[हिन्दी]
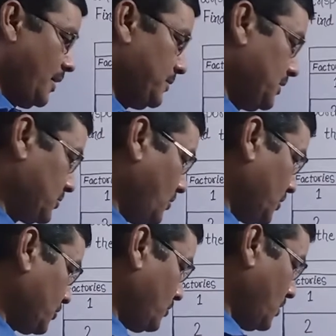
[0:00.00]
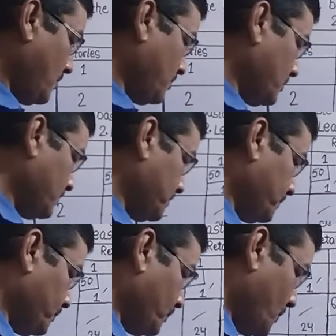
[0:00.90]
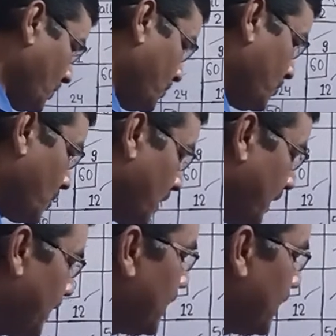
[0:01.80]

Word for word: अब इस कॉस्ट को हम जोड़ लें